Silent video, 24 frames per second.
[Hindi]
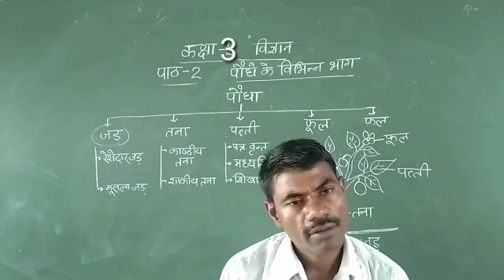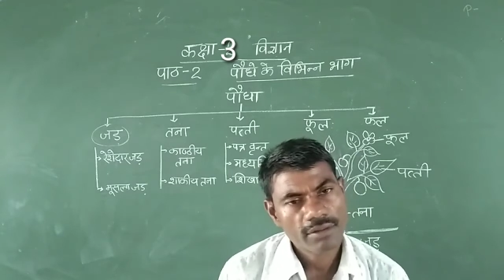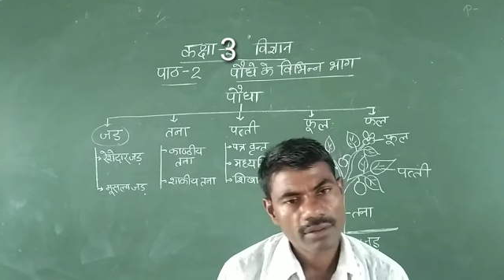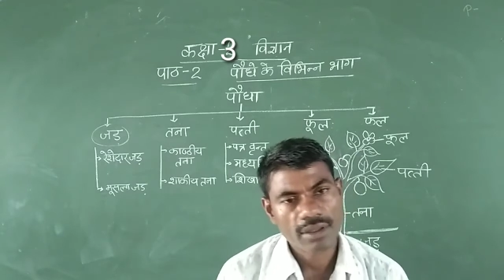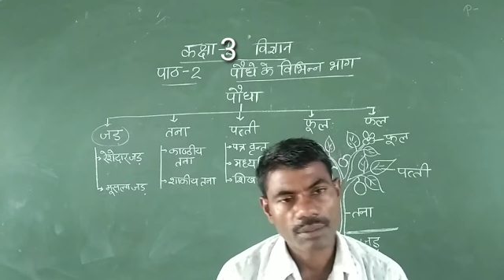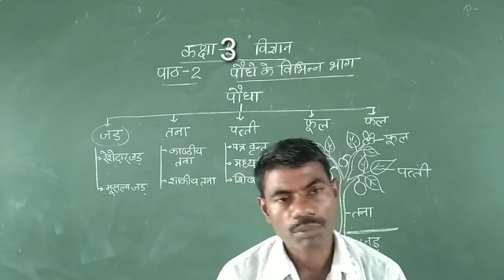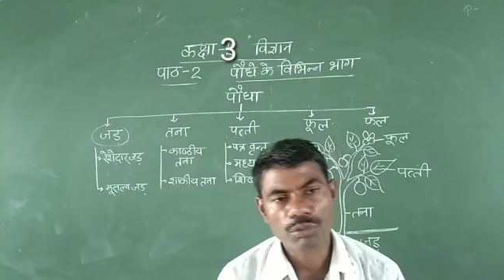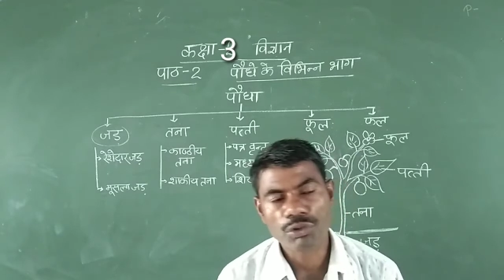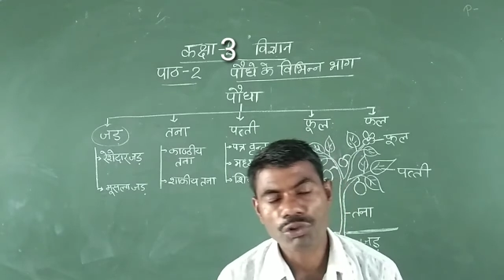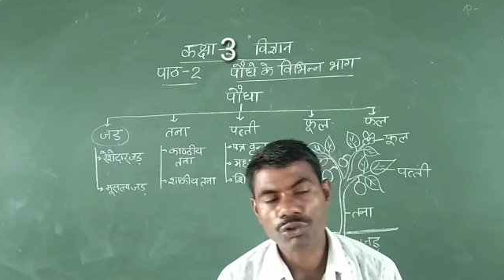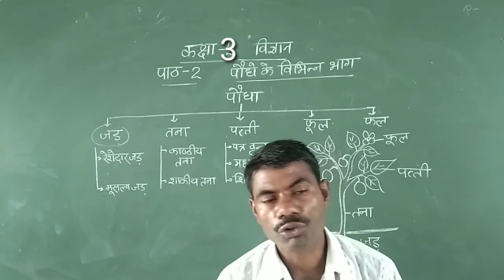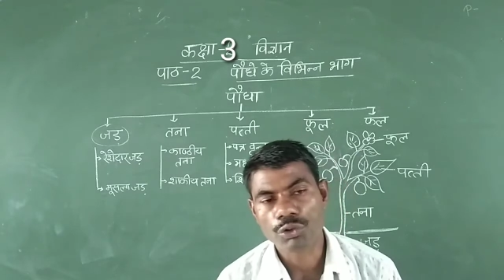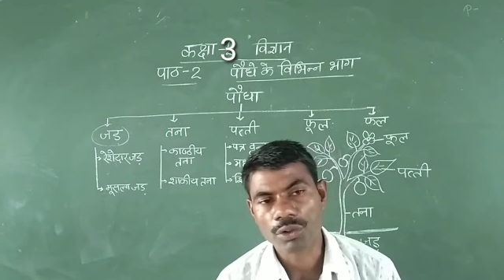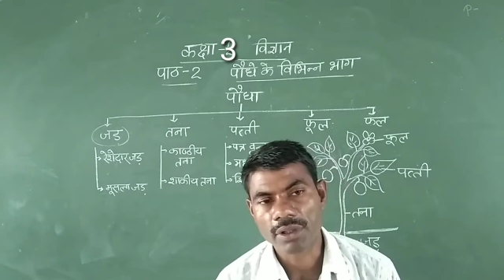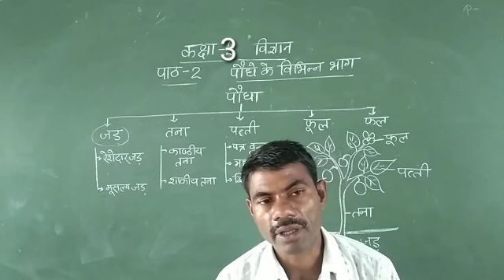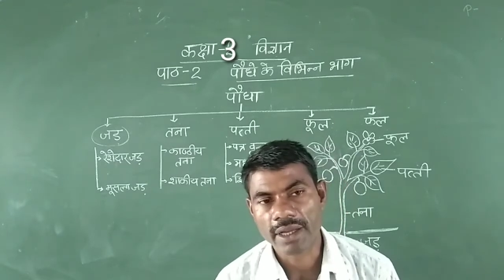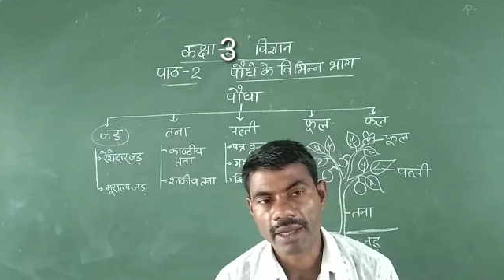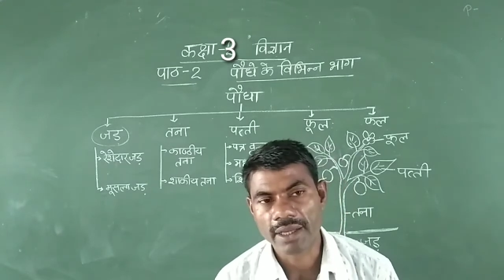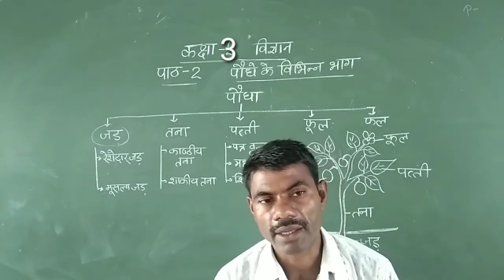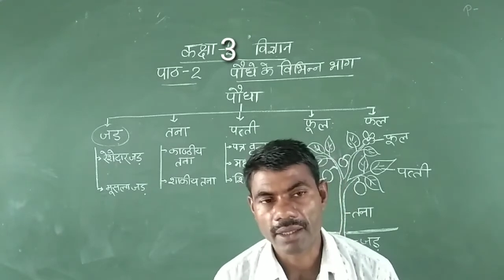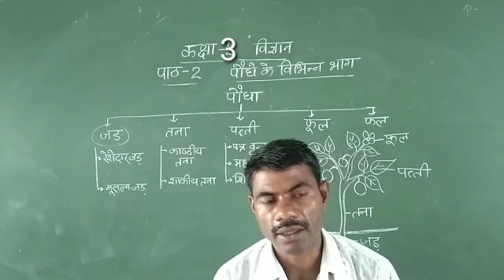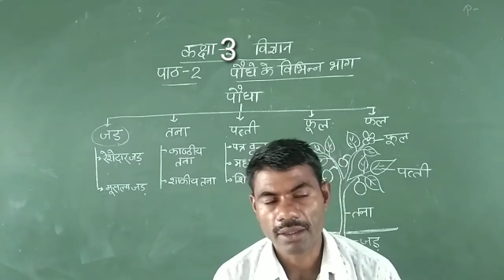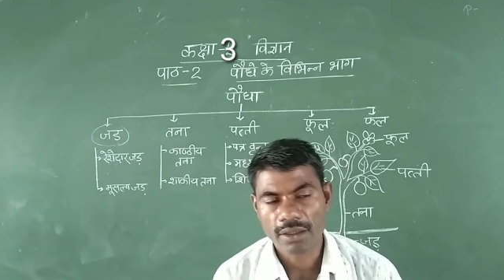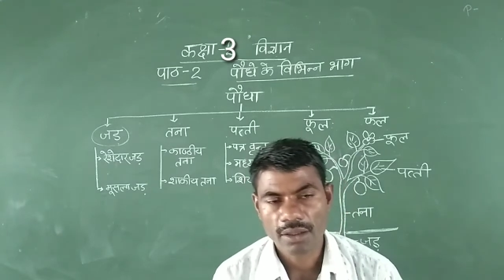सब कुछ होता
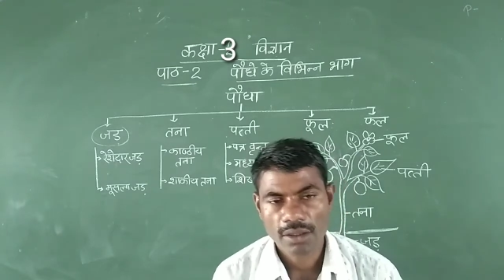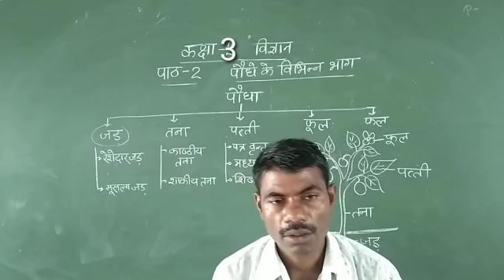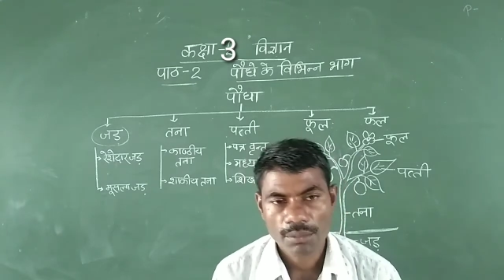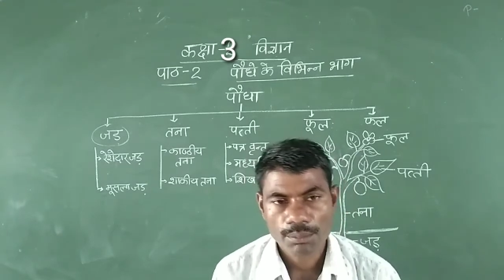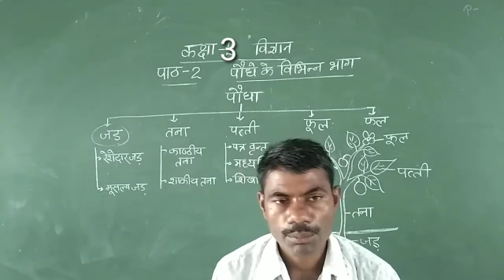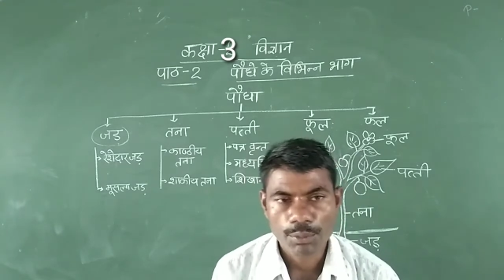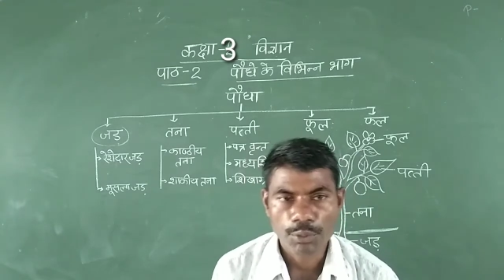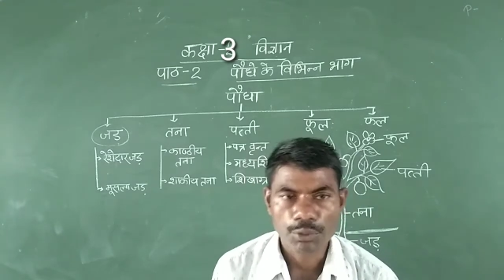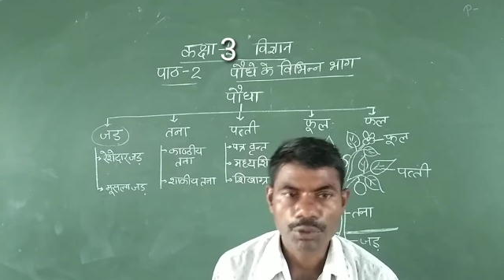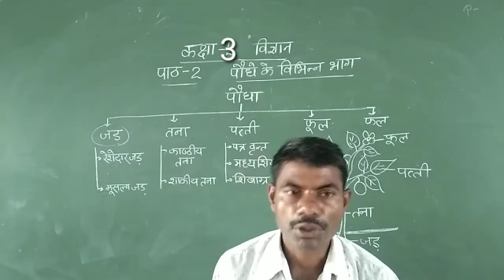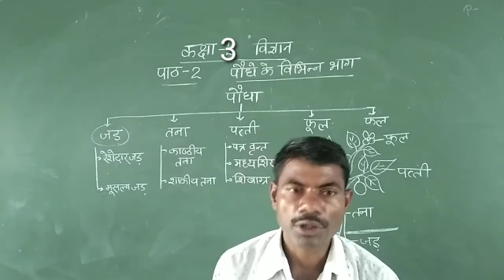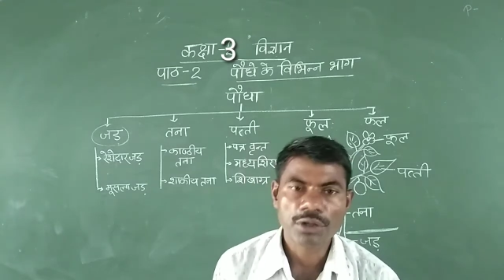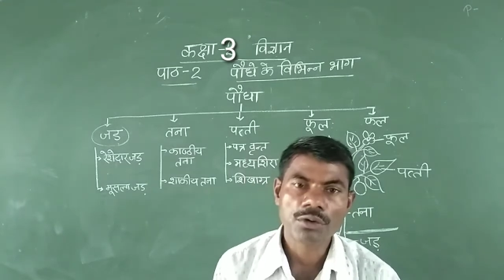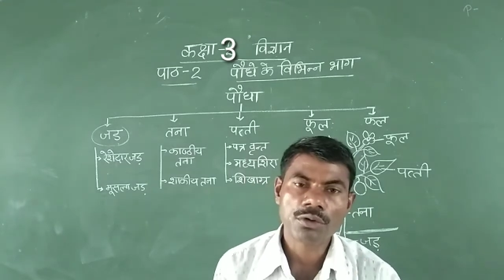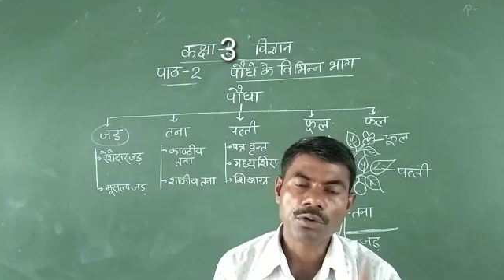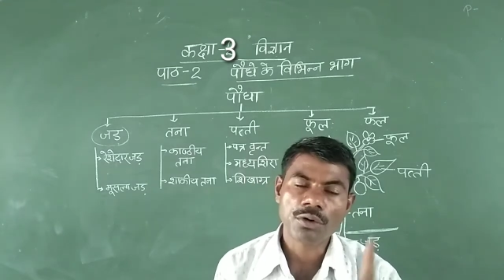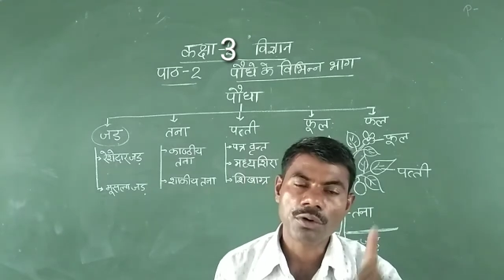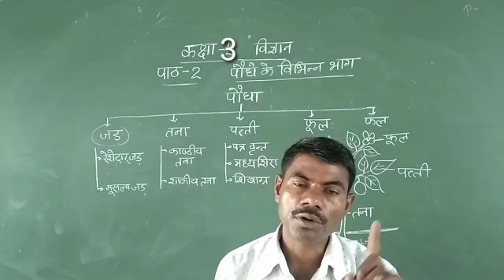है पौधे को